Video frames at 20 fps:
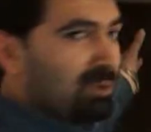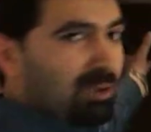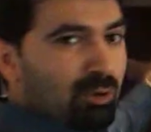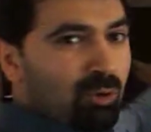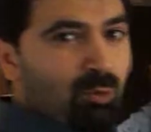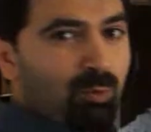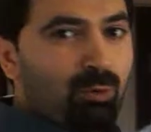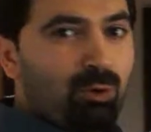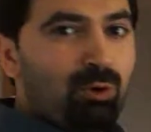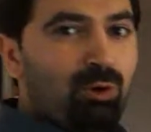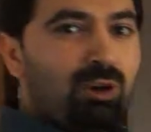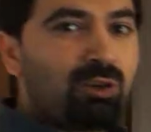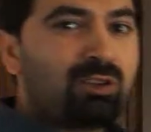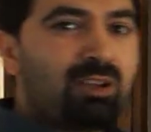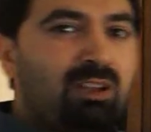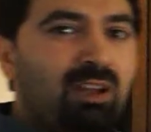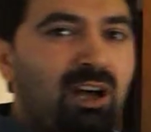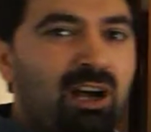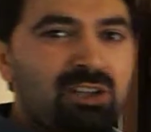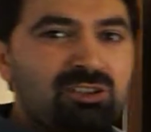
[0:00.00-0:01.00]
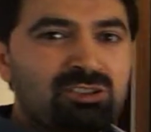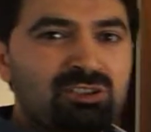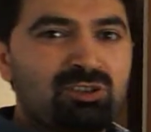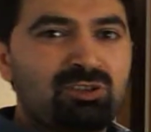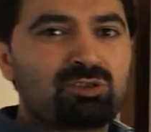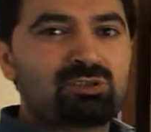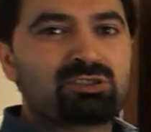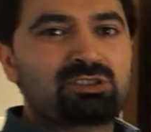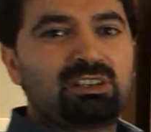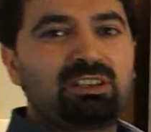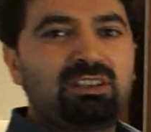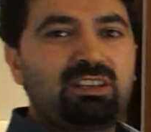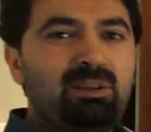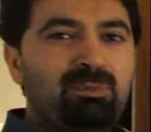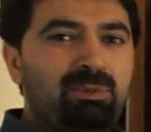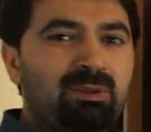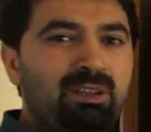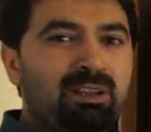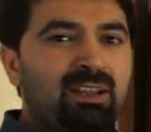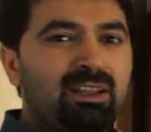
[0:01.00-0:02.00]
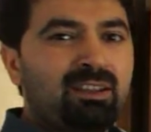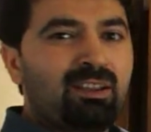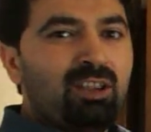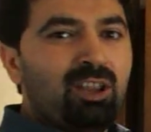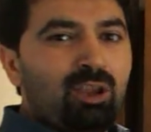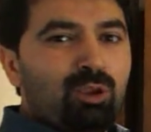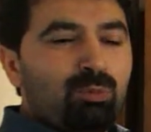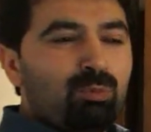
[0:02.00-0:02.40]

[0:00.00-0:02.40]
bulunan hoparlörden acil anons yayını yapılarak